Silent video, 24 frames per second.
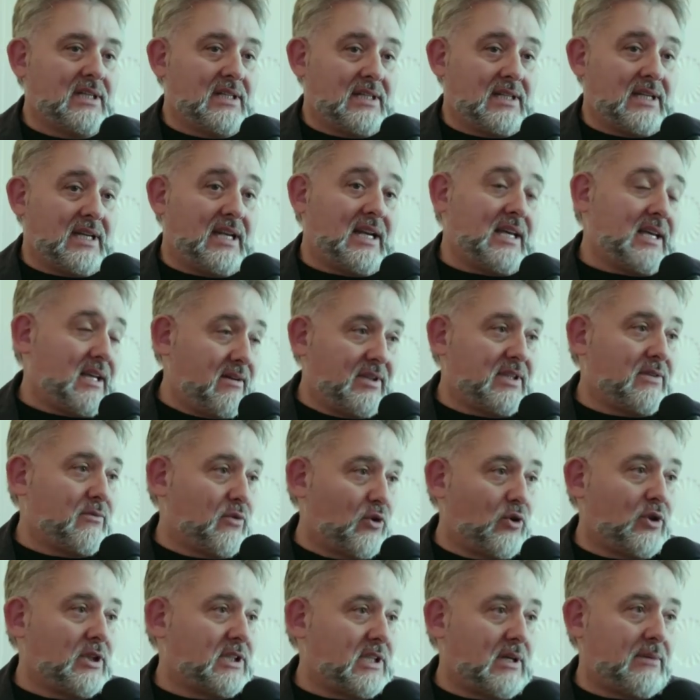è la chiave di
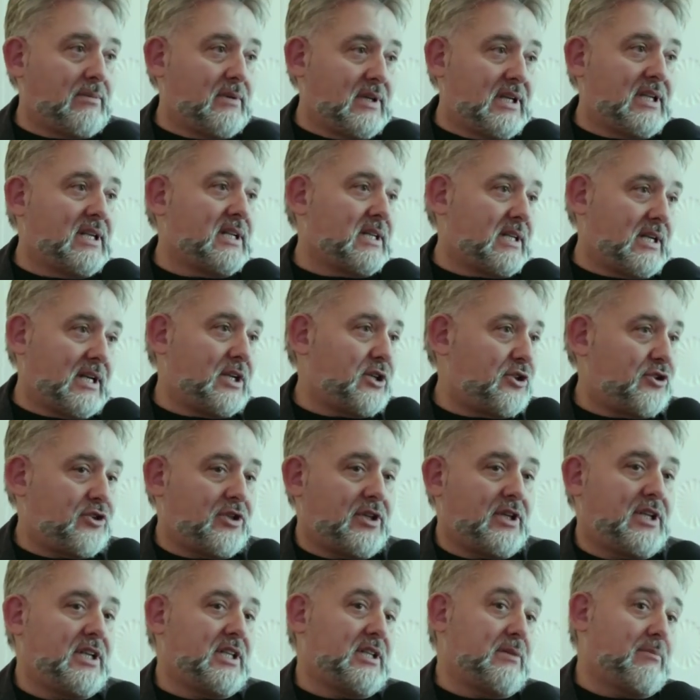volta per
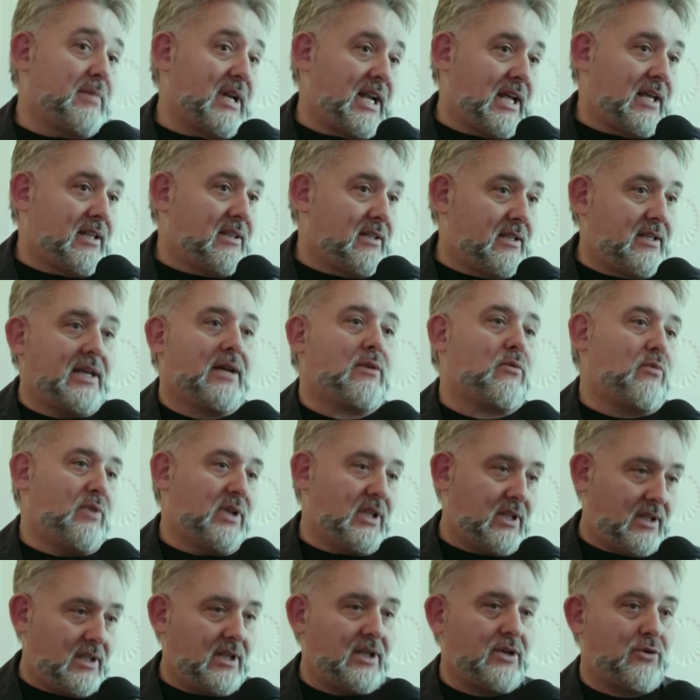crescere di brand e
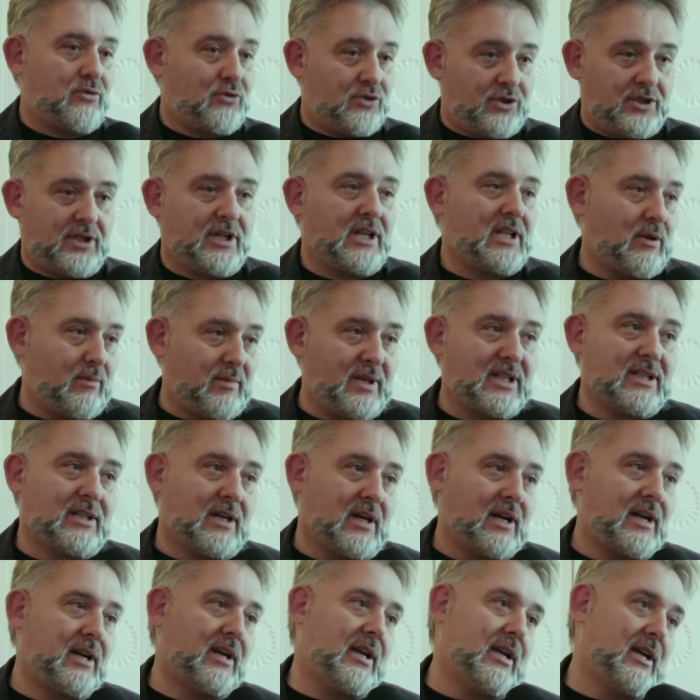quindi riuscire ad
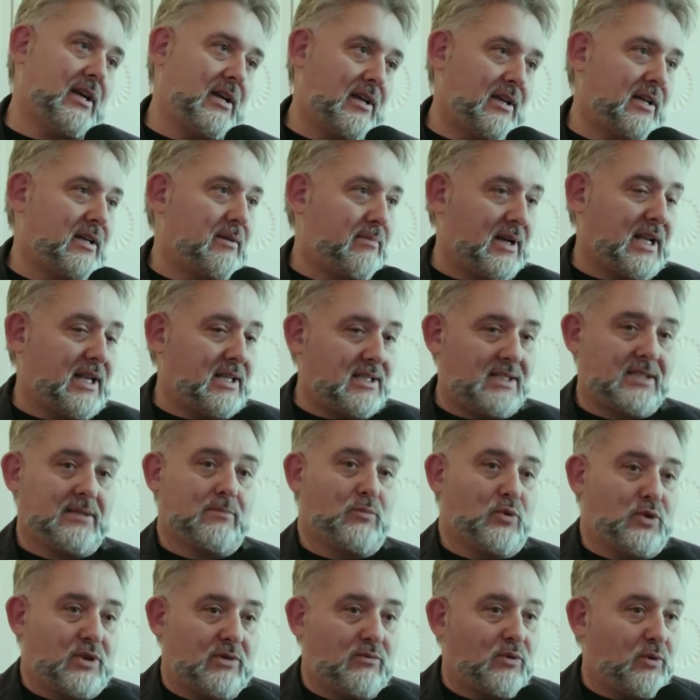aumentare i
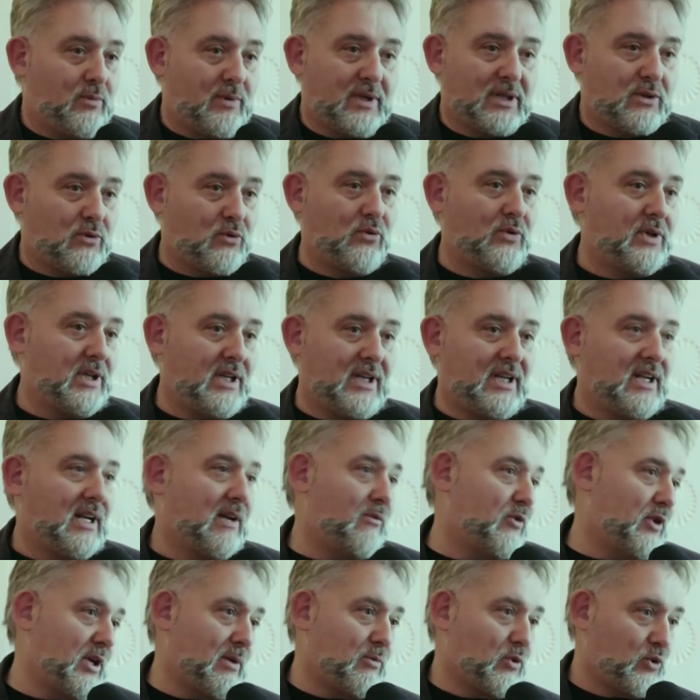prezzi, motivo per cui
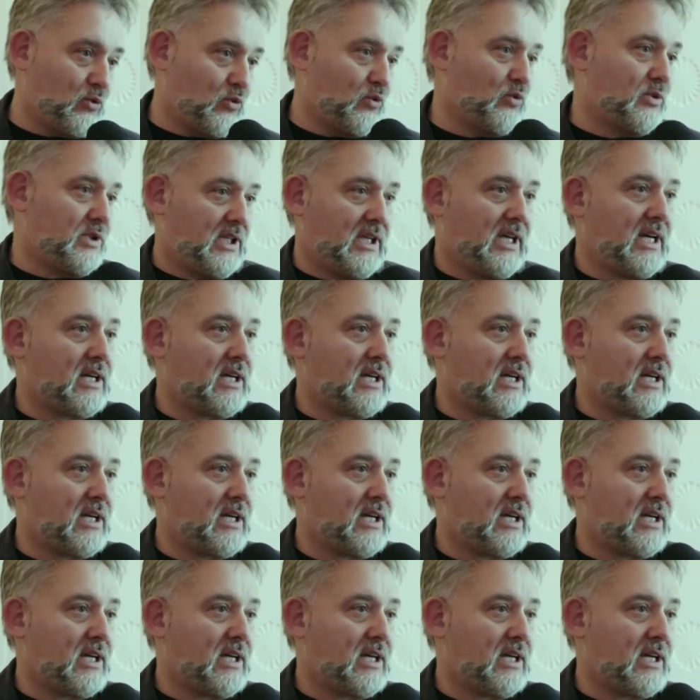lavoriamo tutti tutti,